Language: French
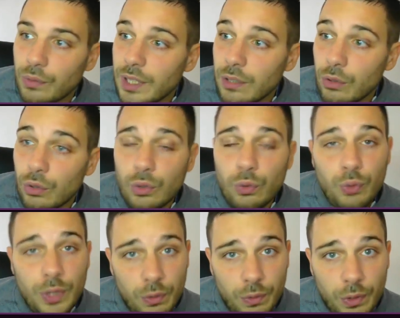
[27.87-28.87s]
On est le
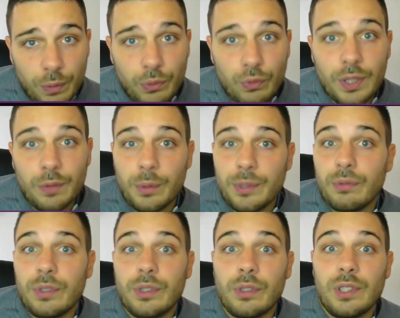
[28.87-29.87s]
8 novembre, toute
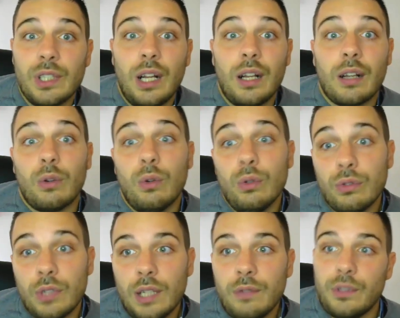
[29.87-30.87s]
information qui sortira
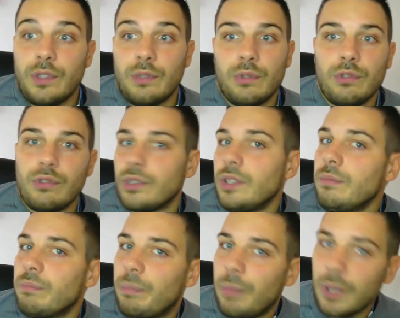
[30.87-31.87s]
au-delà, forcément j'en
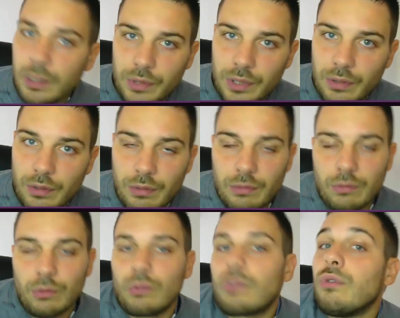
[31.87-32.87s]
ai pas connaissance,
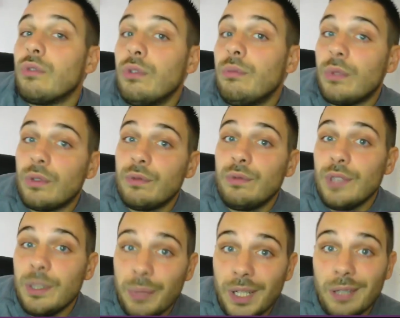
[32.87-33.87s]
donc ne m'en
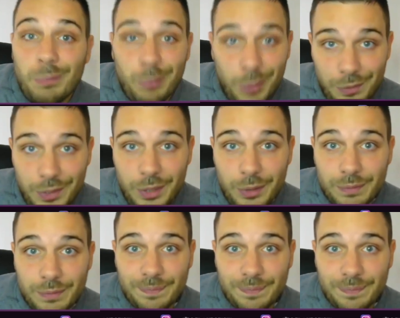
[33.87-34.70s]
voulez pas. Bonne vidéo